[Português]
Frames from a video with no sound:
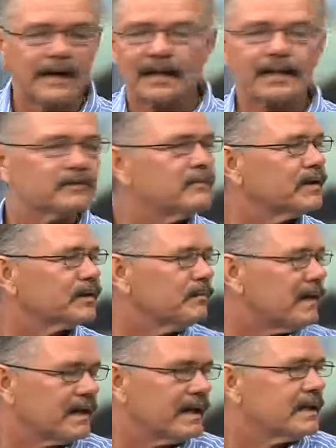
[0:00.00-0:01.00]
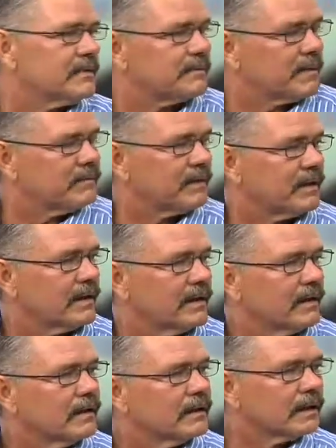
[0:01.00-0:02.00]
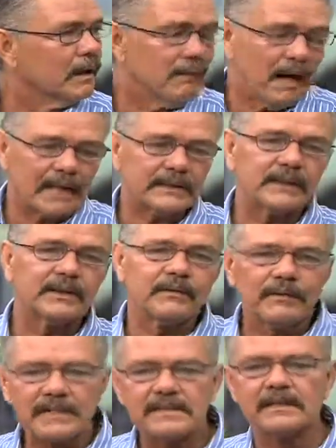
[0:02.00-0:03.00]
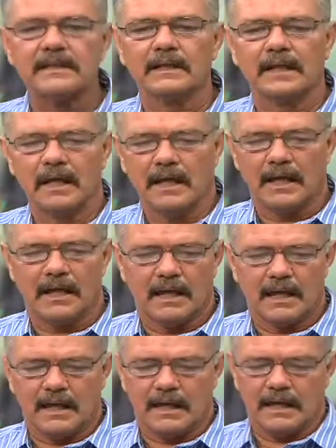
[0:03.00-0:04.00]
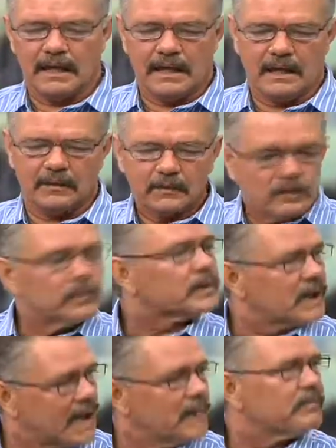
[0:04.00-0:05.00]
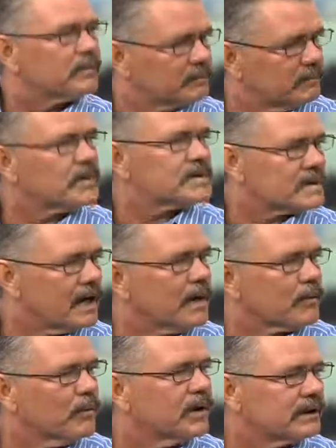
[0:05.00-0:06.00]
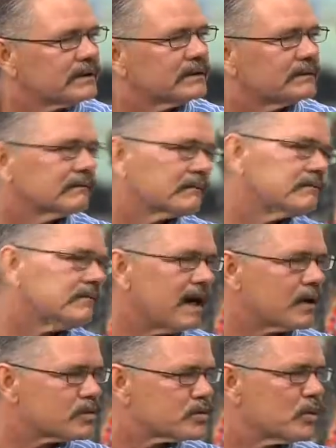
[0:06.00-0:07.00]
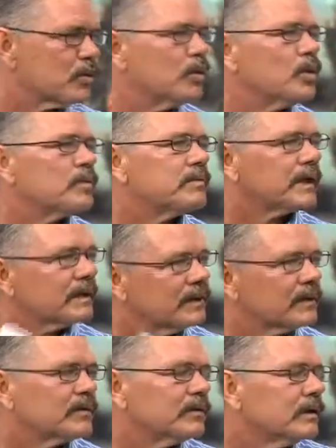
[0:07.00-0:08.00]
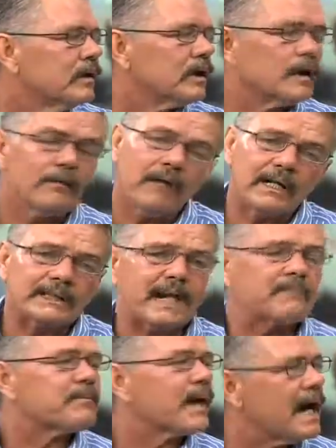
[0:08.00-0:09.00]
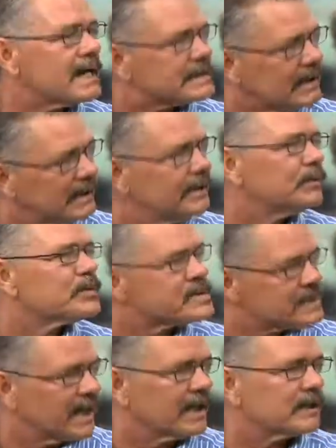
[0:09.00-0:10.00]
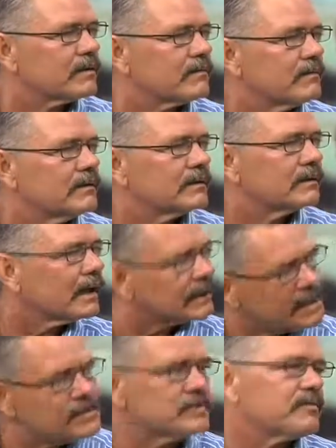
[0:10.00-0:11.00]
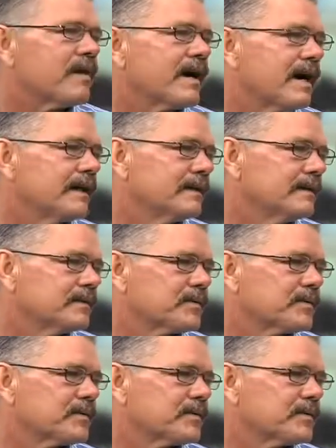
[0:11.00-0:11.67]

Ela não mandou mais nada para mim. é. Então eu acho que, assim, é, o tempo com Montes Claros com vários clubes, que tem tudo. Eu acho que é. a praça ali no centro já está sufocada.